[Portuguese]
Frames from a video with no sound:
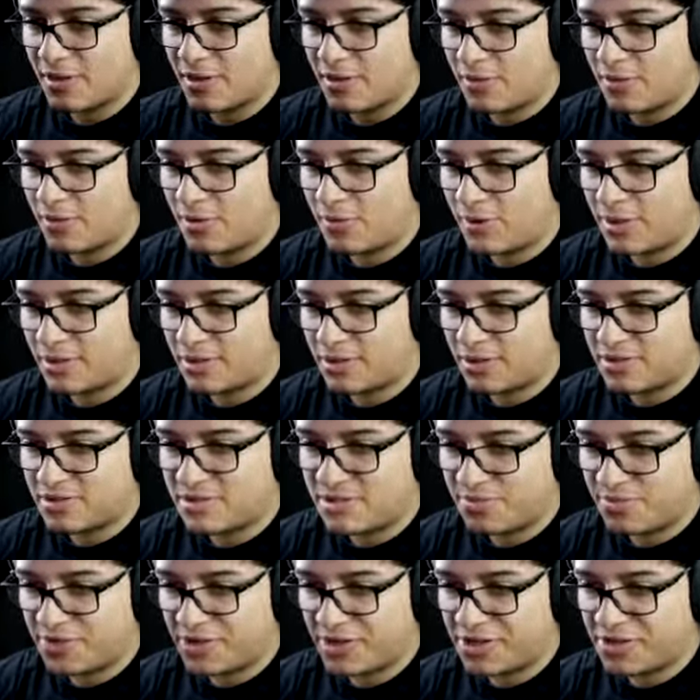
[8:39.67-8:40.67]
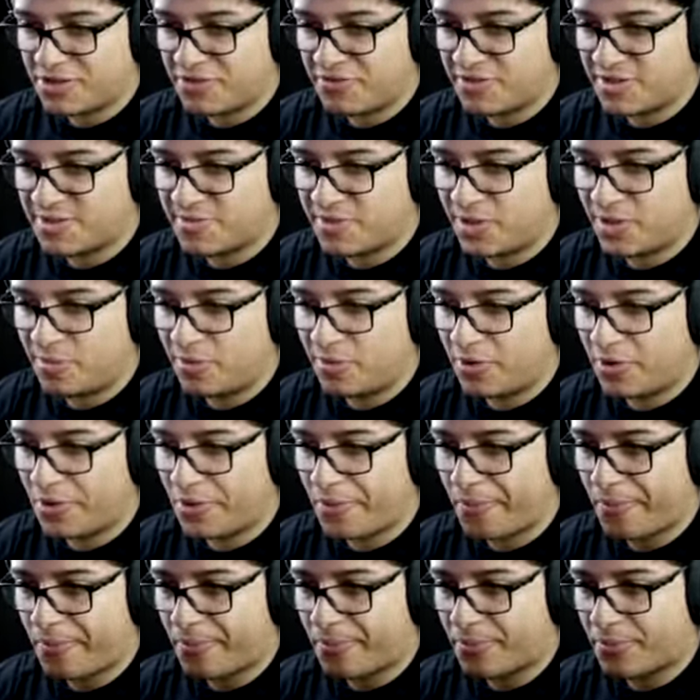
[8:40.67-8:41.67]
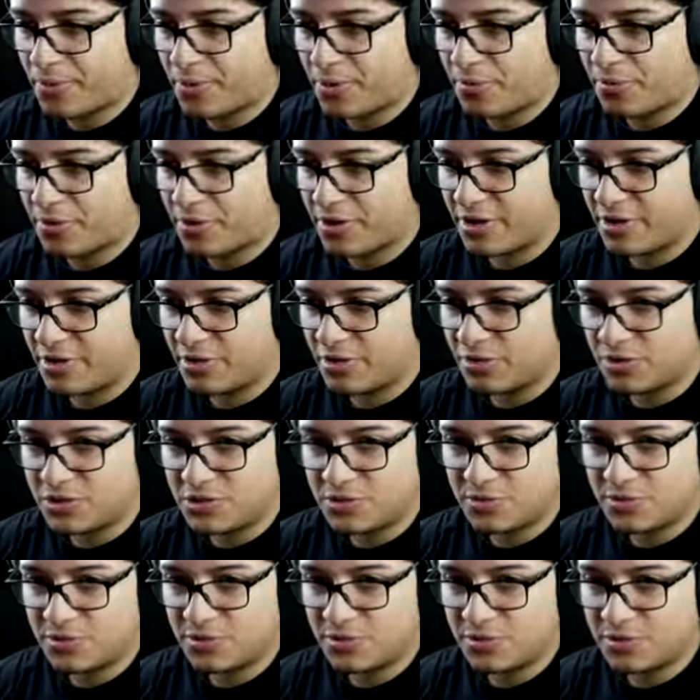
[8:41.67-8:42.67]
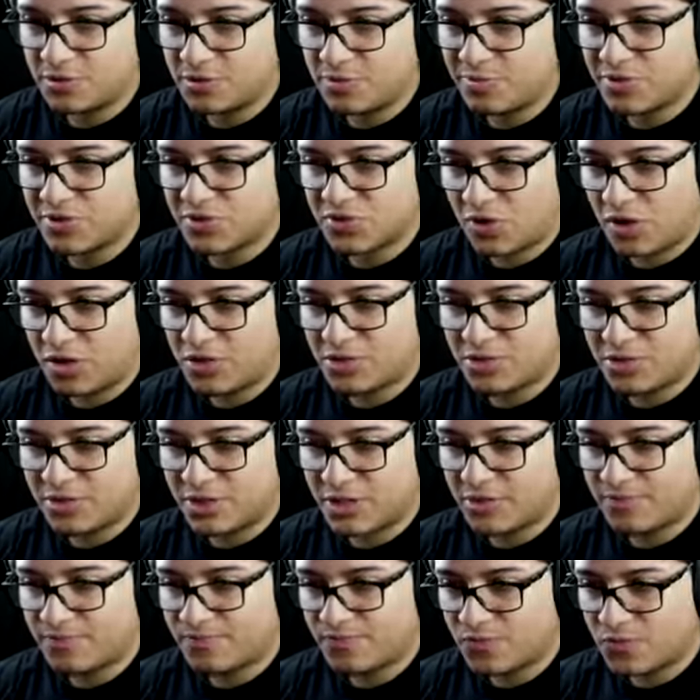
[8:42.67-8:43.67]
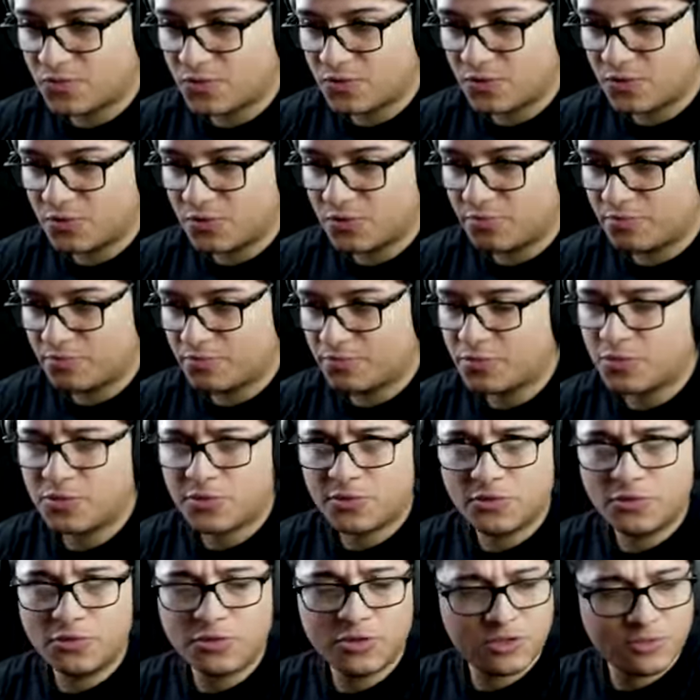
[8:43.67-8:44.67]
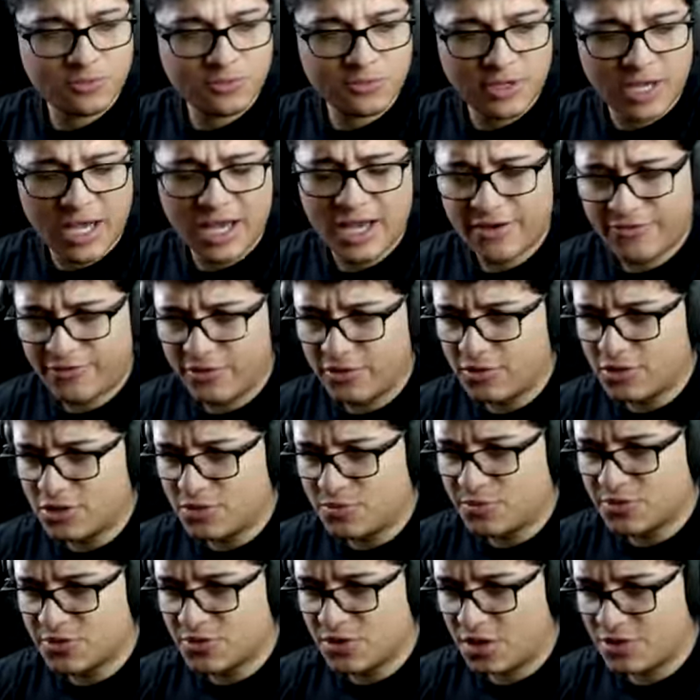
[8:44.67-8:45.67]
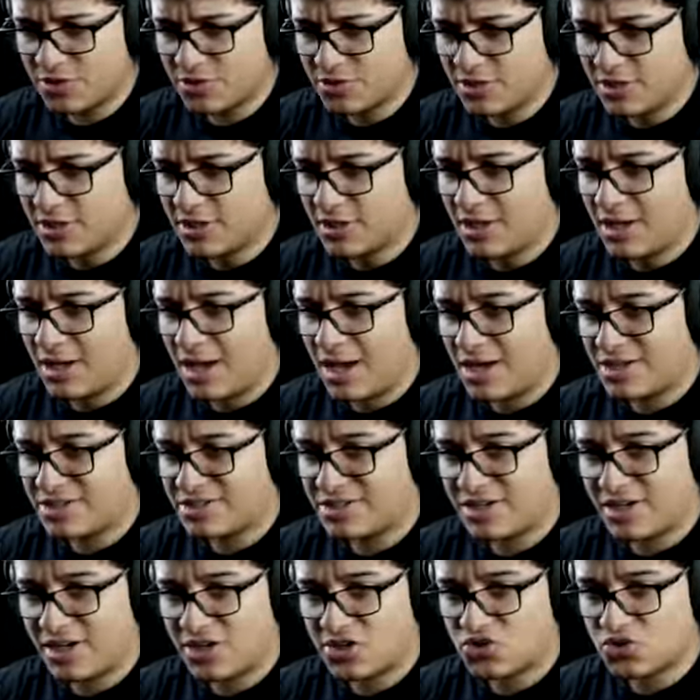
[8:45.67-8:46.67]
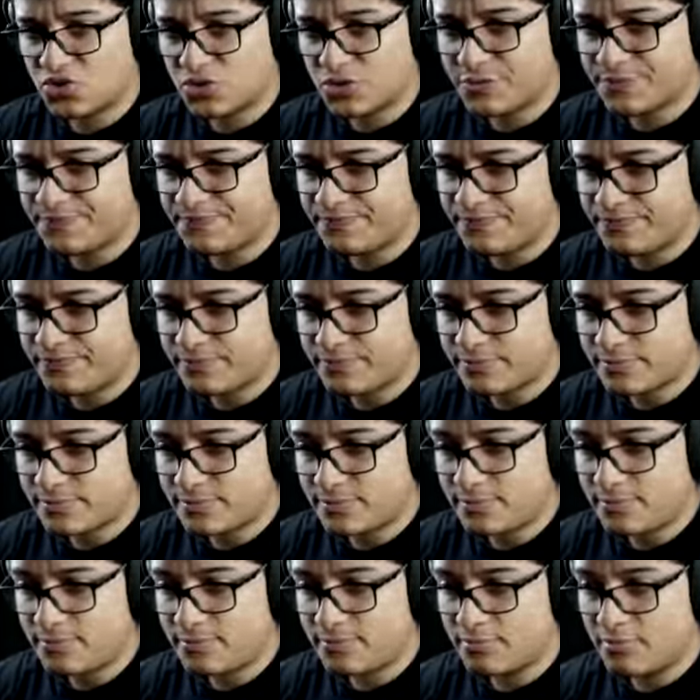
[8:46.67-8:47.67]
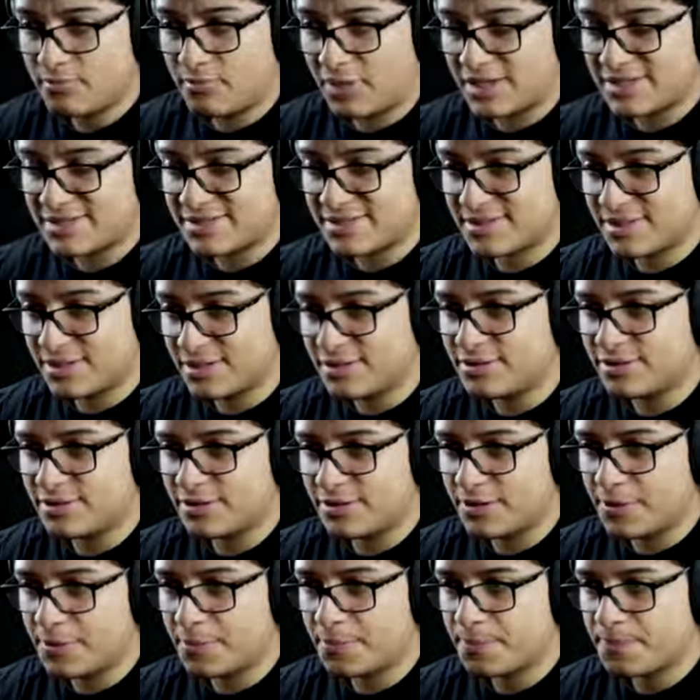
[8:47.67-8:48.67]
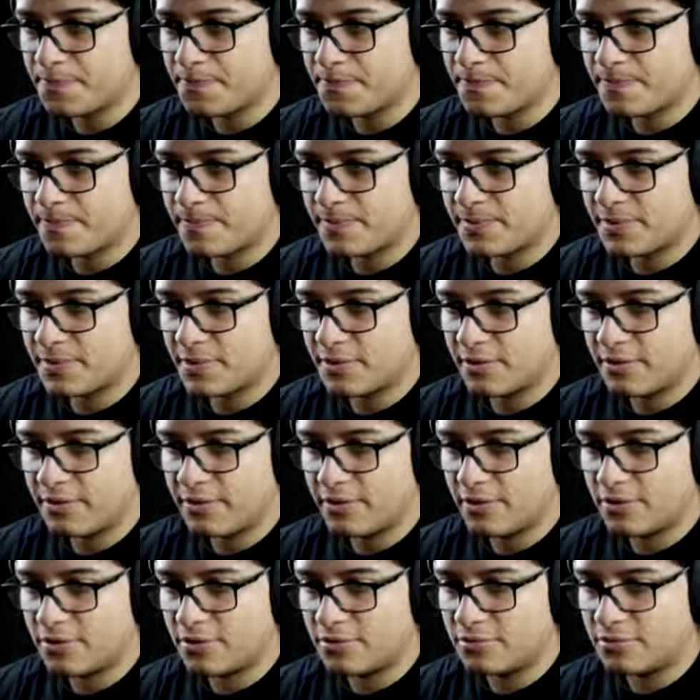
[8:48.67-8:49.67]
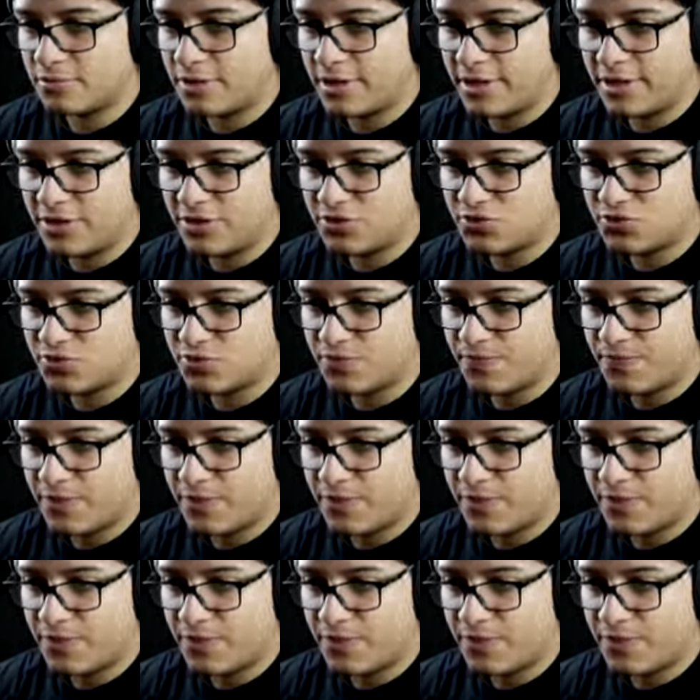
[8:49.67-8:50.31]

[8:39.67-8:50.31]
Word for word: Não é tanto assim porque a gente fez bem de boa. Porque no último episódio, né, o último? É, foi no último episódio. A gente caçou bastante, né? Então, é isso.